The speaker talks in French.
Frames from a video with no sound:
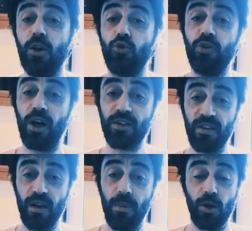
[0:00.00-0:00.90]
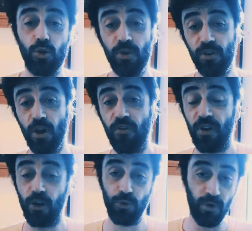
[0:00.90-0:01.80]
et jouent dans Shazam en 2019
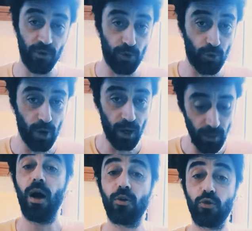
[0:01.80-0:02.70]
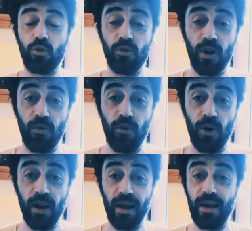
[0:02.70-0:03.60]
et en 2023. Ensuite, nous
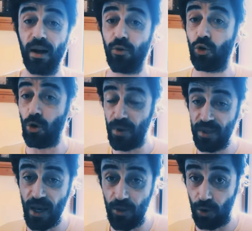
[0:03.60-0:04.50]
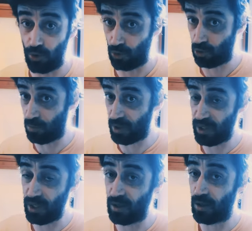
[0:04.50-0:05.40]
avons la grande comédienne, comédie,